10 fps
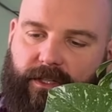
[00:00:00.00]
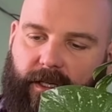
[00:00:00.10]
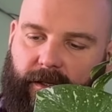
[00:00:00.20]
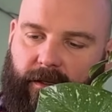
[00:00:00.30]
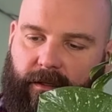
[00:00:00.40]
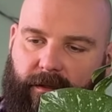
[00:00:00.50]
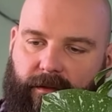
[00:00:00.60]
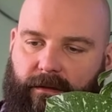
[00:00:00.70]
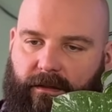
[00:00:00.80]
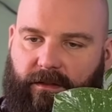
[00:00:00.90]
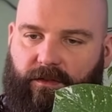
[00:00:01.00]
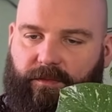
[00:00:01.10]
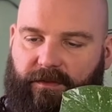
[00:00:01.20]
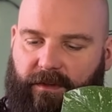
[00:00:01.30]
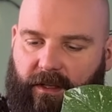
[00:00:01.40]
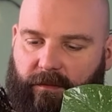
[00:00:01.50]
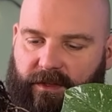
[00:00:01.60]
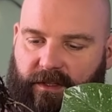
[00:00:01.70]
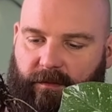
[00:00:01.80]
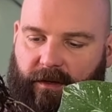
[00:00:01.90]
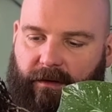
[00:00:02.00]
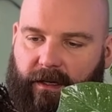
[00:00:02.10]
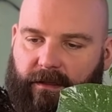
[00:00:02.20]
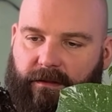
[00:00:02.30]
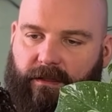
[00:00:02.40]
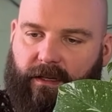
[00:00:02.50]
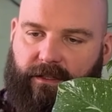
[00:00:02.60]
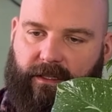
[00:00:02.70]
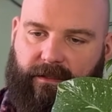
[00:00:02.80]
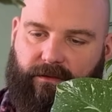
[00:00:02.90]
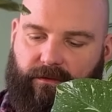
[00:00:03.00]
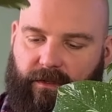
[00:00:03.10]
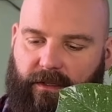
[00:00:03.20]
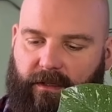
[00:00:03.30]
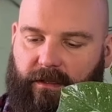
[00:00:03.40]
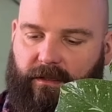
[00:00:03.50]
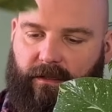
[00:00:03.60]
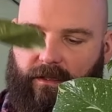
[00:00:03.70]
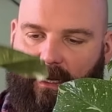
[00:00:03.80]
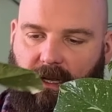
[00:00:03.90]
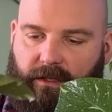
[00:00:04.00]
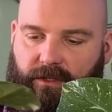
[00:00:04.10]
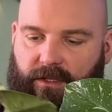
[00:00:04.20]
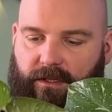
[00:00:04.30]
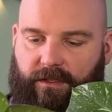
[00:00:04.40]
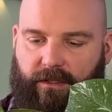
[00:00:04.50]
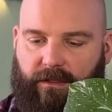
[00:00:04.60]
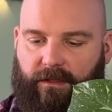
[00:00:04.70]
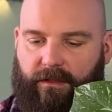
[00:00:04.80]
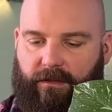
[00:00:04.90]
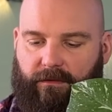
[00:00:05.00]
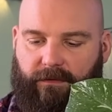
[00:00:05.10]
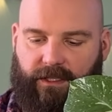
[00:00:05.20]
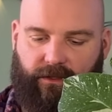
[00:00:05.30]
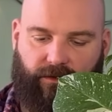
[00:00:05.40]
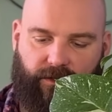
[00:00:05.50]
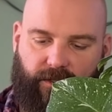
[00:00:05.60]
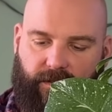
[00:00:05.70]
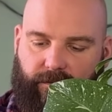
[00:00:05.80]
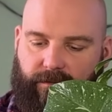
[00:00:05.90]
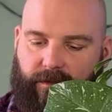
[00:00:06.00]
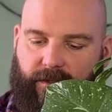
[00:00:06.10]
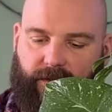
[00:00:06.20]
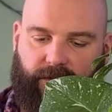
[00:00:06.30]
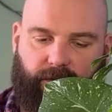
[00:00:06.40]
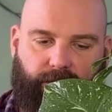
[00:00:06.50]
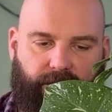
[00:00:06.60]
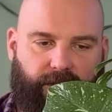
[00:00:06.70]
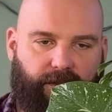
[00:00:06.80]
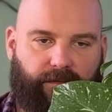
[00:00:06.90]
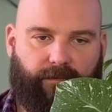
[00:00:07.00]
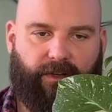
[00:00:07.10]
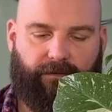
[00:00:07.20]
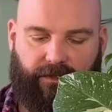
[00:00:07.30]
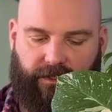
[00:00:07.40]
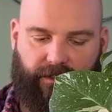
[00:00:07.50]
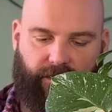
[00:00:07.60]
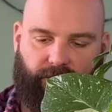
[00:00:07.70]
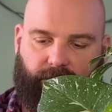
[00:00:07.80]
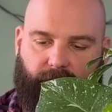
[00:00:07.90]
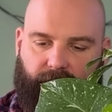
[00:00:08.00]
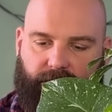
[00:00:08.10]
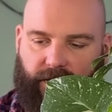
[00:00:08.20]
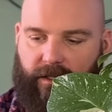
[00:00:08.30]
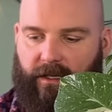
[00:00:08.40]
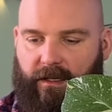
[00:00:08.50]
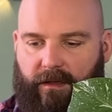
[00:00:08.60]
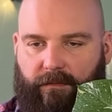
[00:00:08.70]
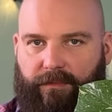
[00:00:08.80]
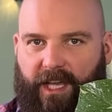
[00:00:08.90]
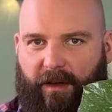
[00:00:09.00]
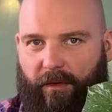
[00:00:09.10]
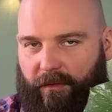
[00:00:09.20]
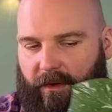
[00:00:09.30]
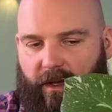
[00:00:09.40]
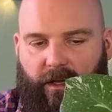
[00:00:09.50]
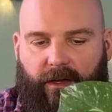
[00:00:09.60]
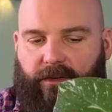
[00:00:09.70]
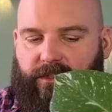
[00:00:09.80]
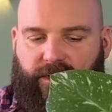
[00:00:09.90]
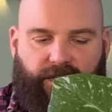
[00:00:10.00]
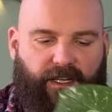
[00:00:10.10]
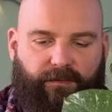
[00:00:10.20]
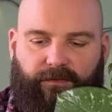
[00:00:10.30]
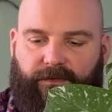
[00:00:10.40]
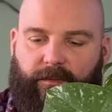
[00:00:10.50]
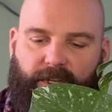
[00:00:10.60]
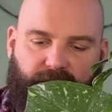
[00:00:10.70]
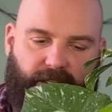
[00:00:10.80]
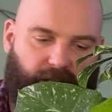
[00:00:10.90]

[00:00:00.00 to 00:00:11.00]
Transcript: że no pewnie nie będzie miała tyle czasu i, i chęci i uważności, żeby, żeby się bawić z tą bardziej białą Chociaż jak wybierze,